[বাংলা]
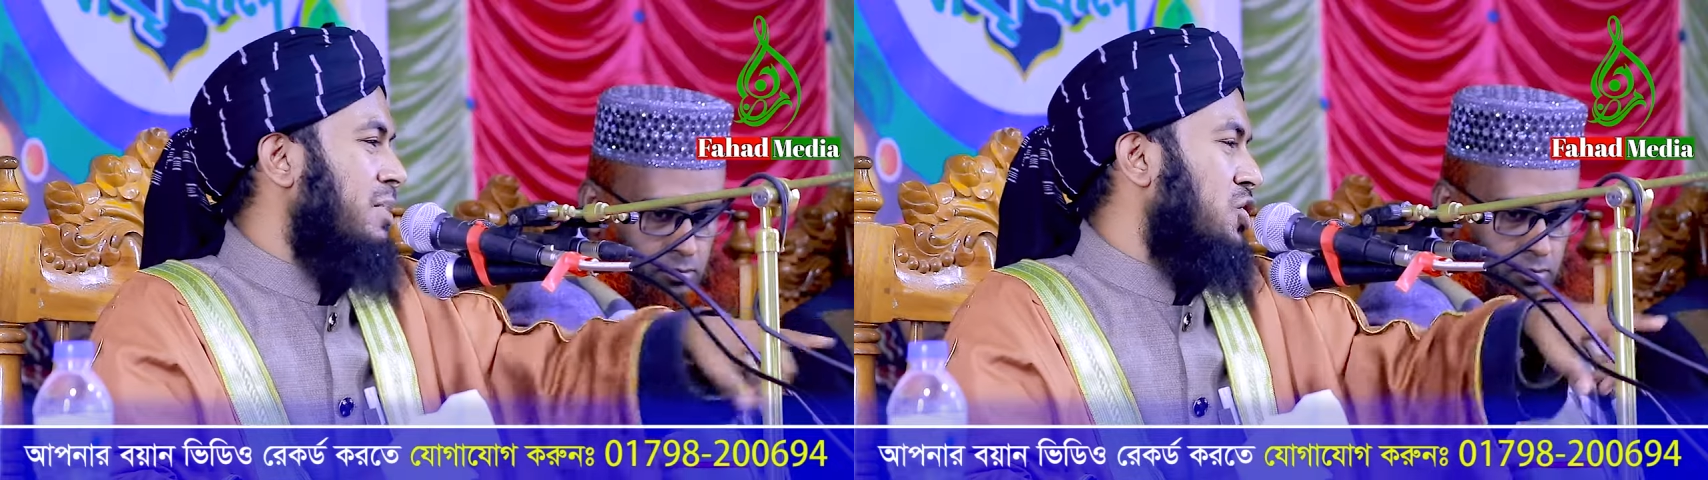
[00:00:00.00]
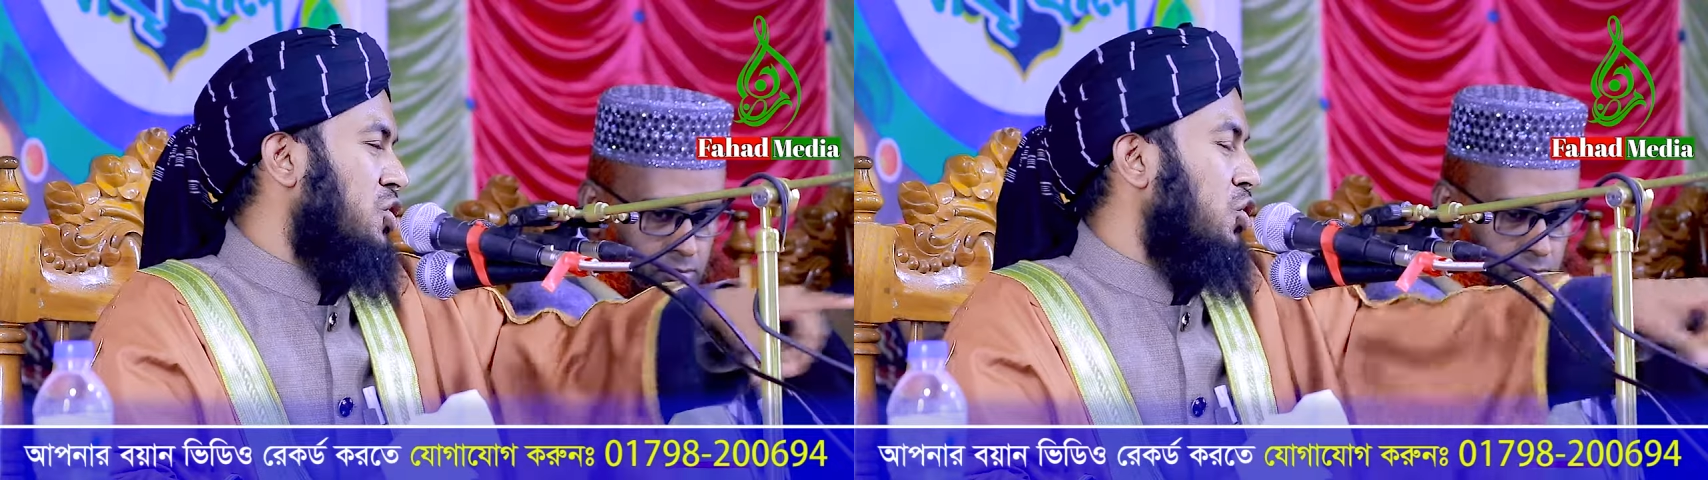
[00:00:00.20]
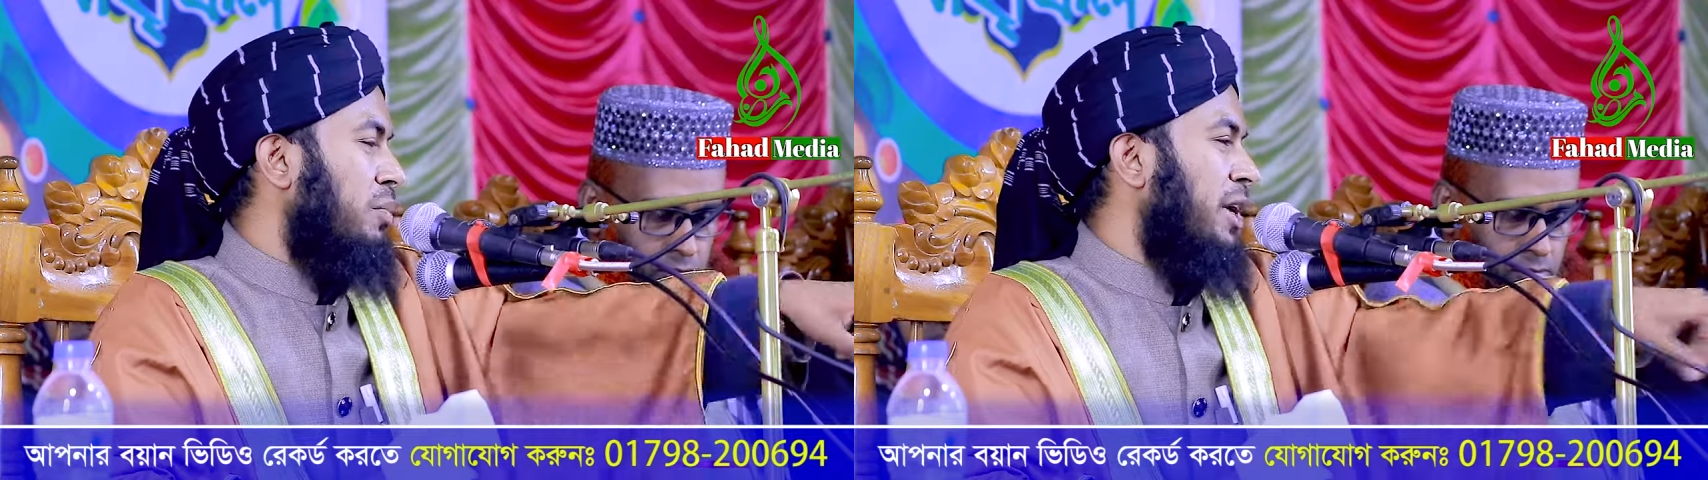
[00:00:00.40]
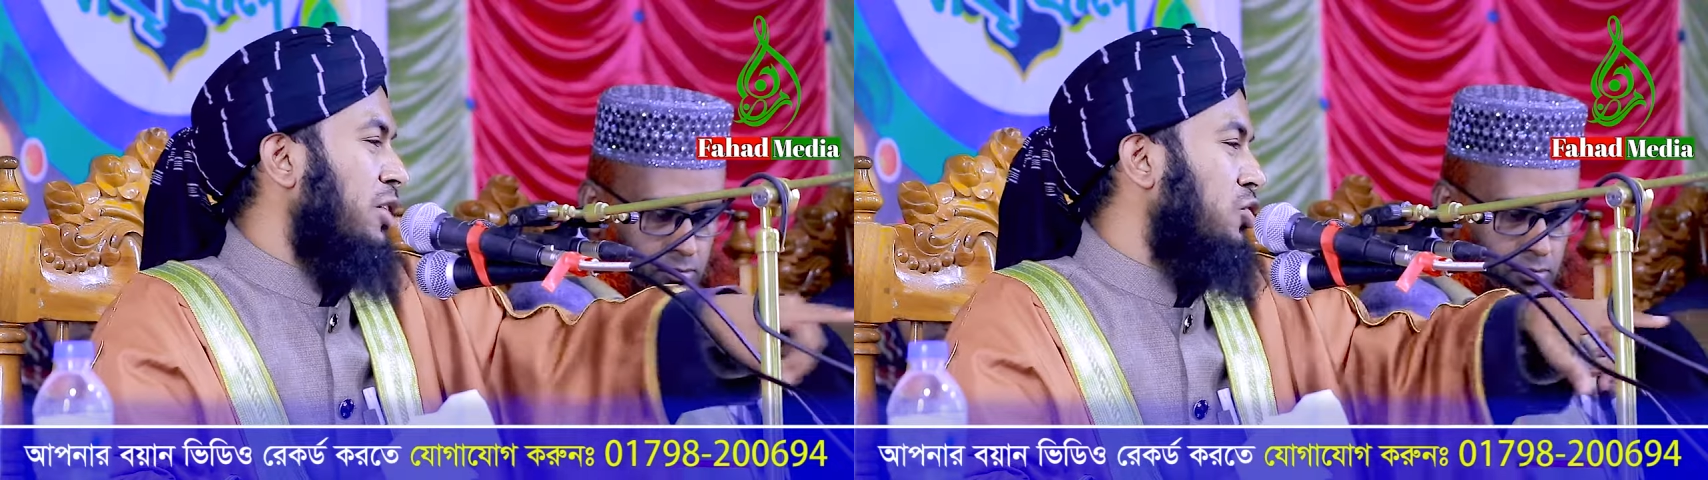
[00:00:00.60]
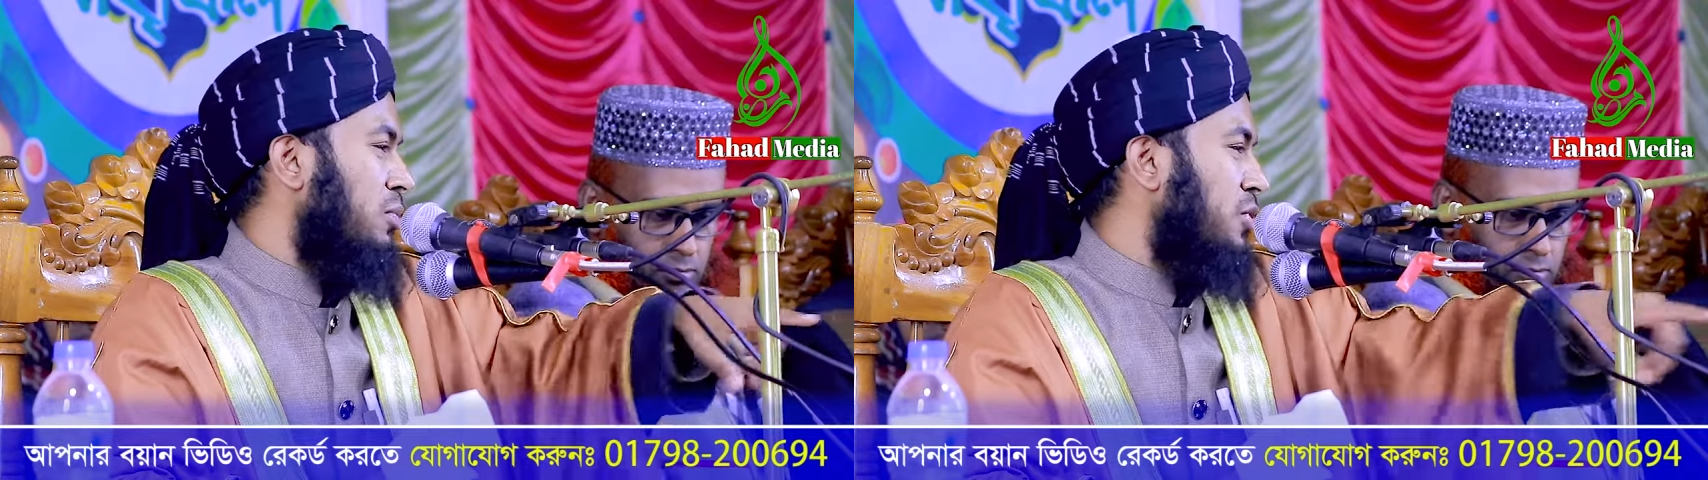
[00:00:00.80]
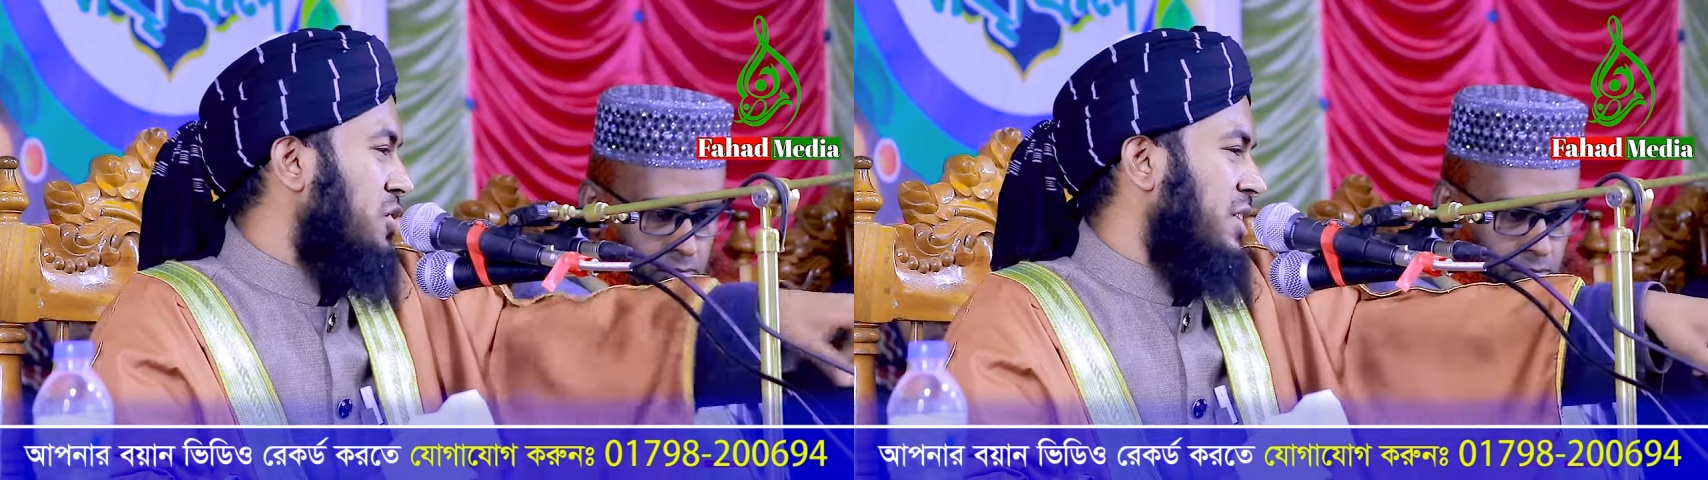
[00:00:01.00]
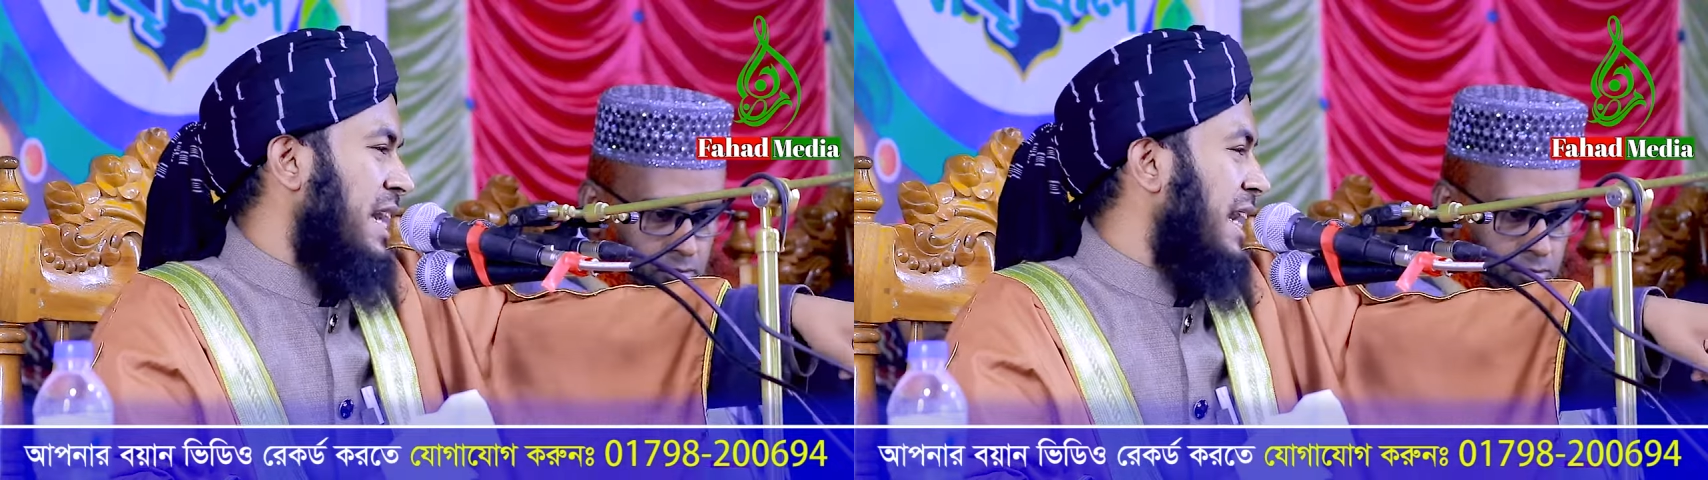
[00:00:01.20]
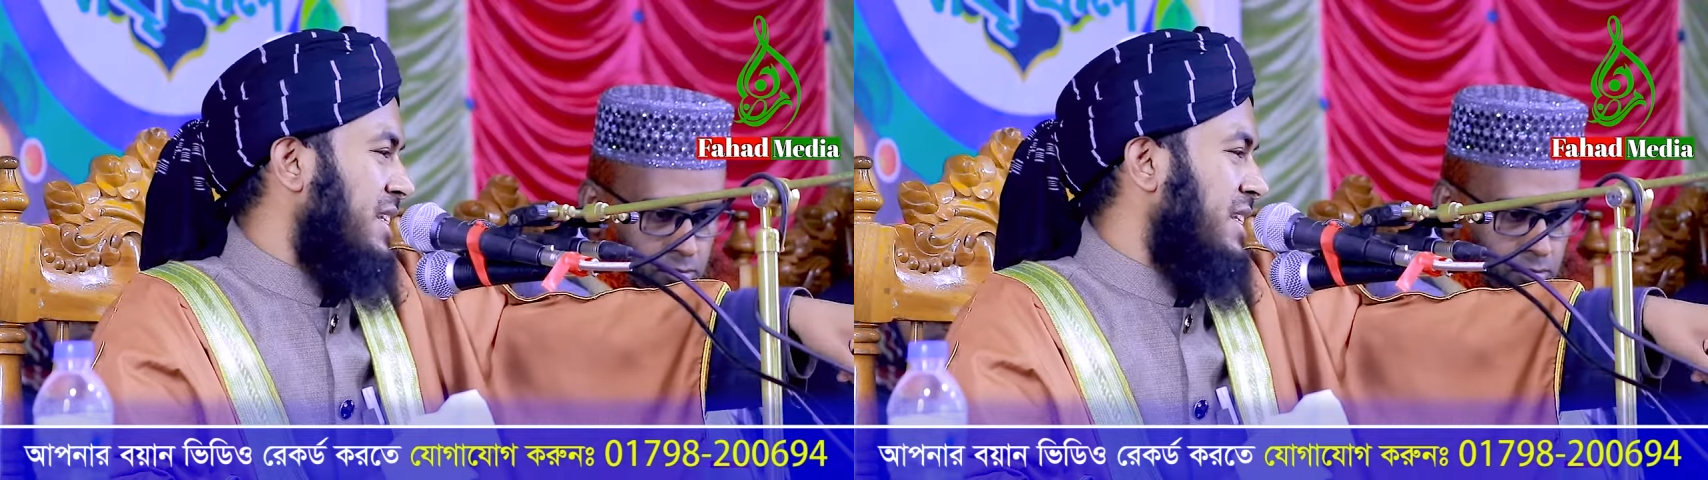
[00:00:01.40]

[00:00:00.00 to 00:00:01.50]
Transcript: বিশ্বনবী কিন্তু মসজিদ